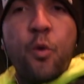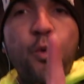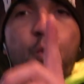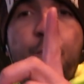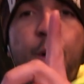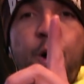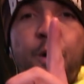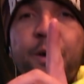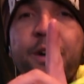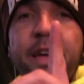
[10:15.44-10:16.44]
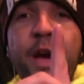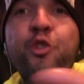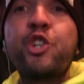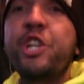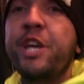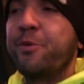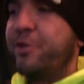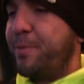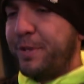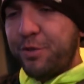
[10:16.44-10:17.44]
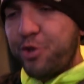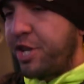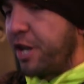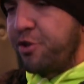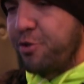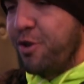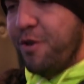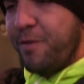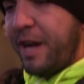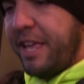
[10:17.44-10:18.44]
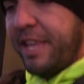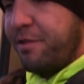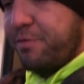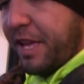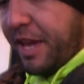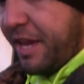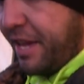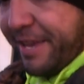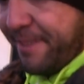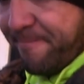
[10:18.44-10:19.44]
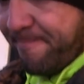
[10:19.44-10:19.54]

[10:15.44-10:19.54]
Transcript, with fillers: O bom é o cheiro. Tipo assim, o cheiro de novo, galera, não tem